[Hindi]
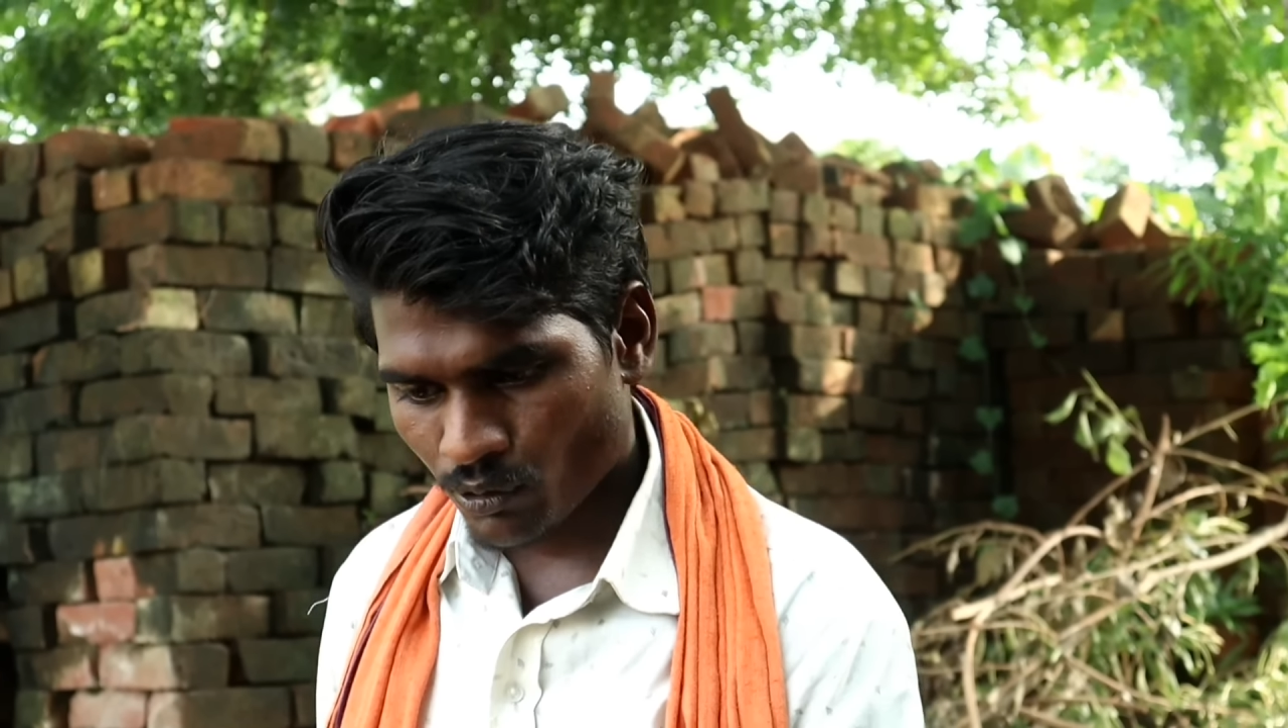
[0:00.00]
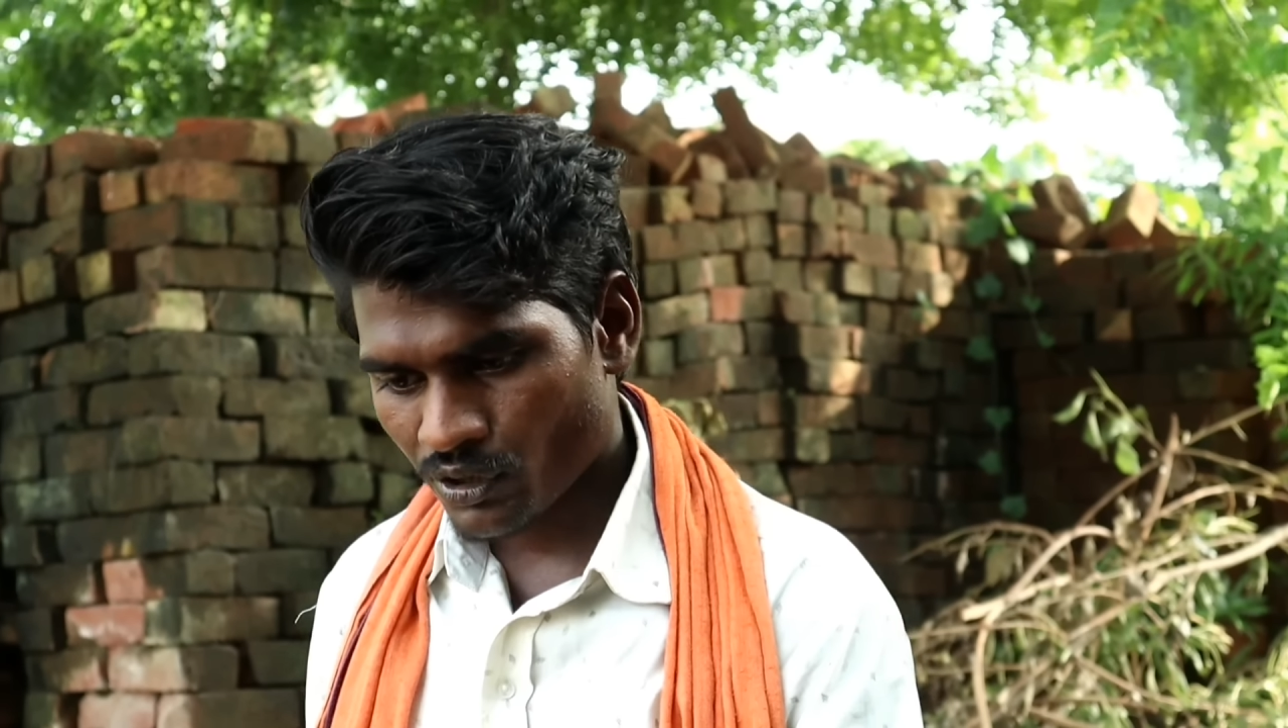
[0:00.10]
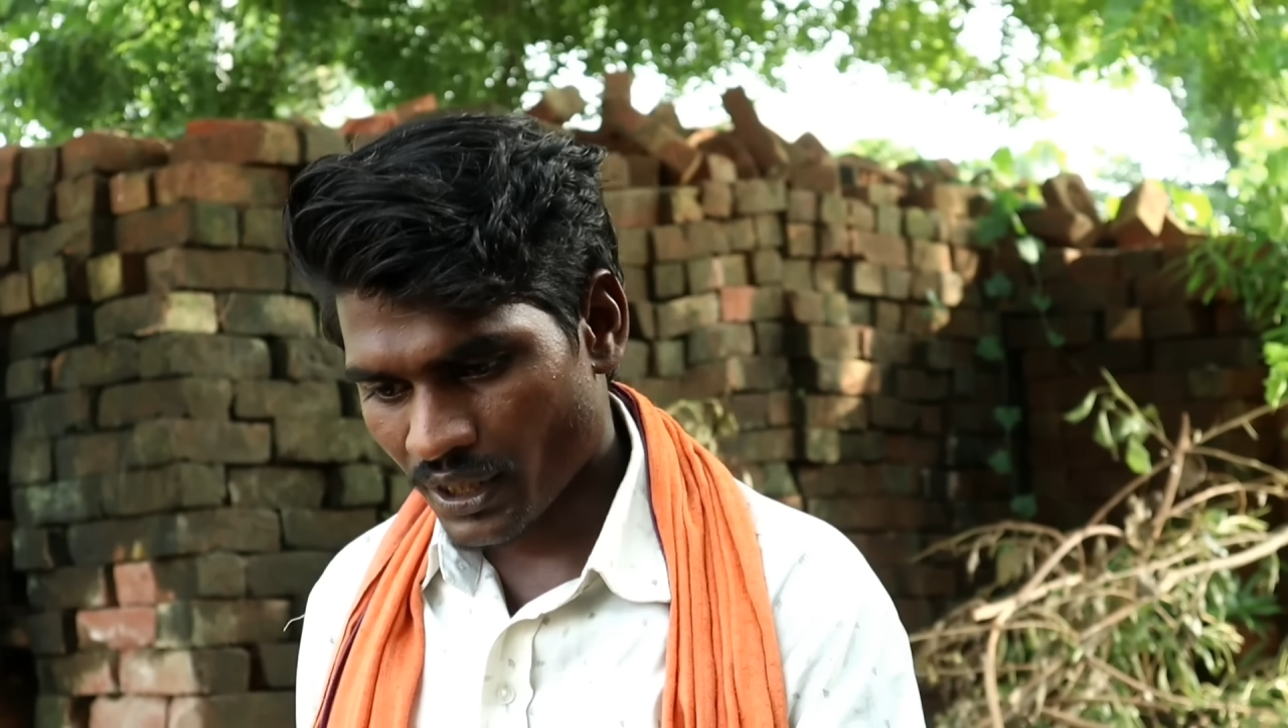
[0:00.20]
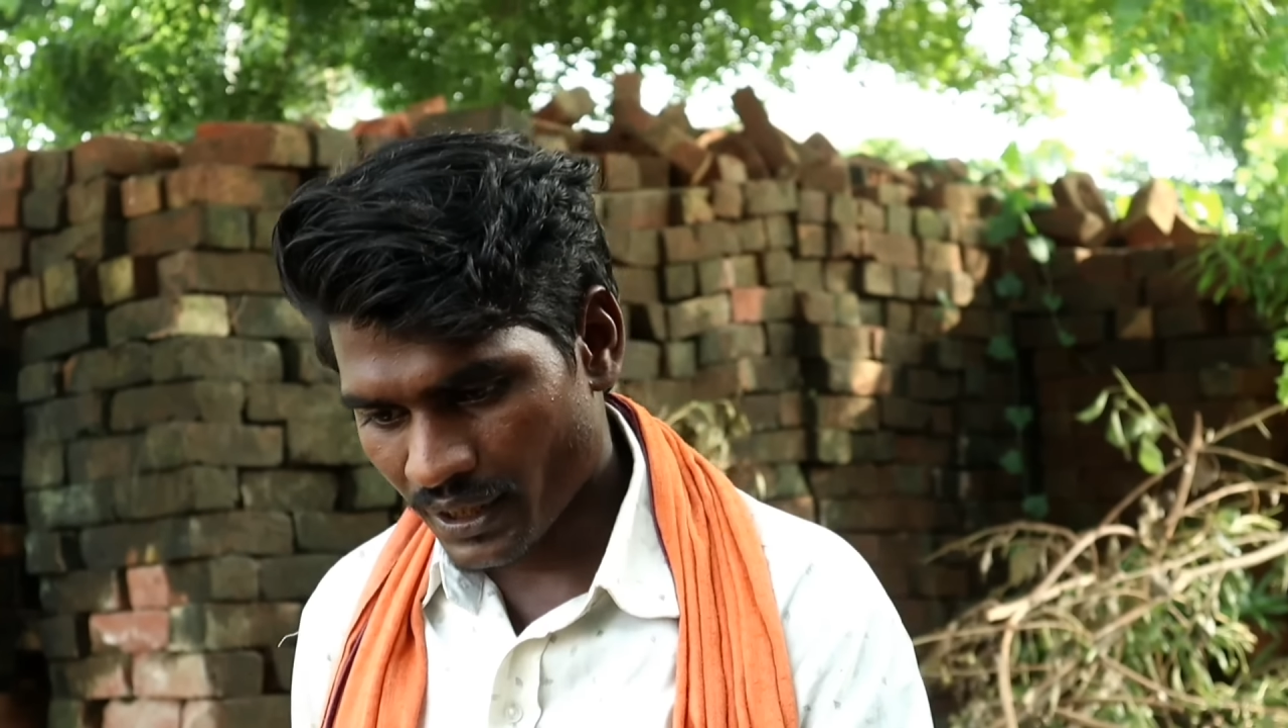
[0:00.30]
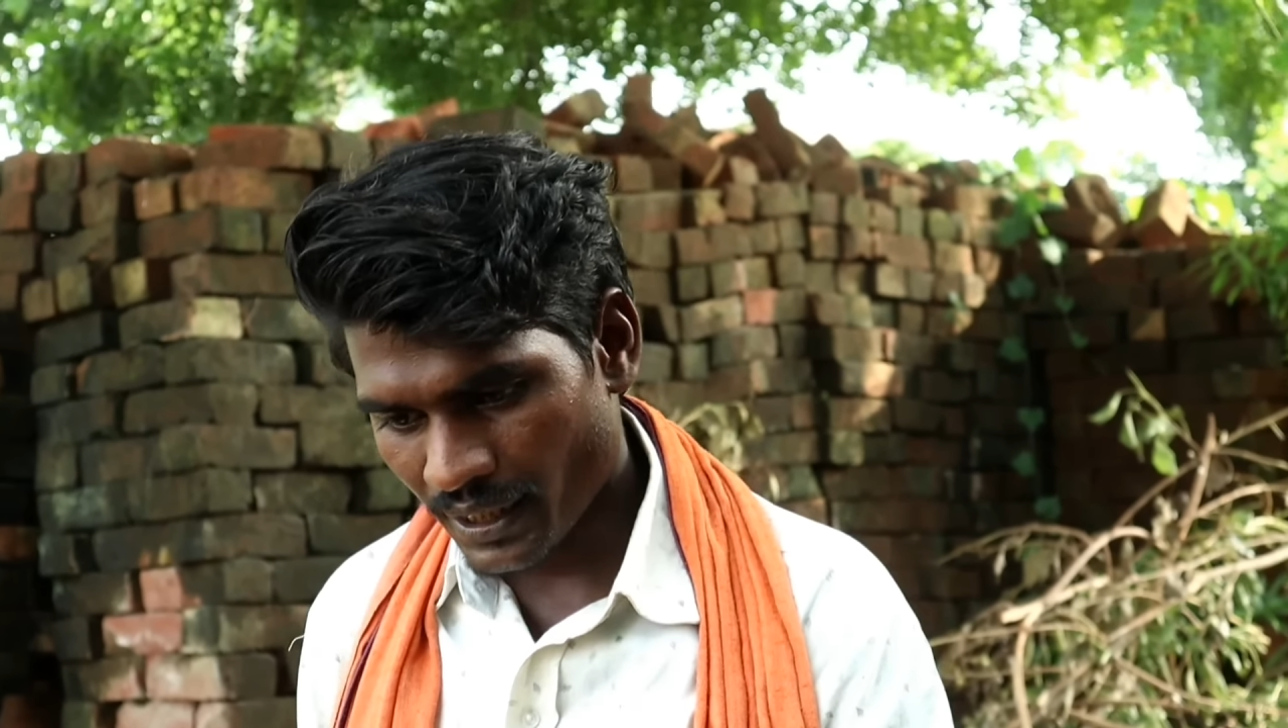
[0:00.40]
बिल्कुल सही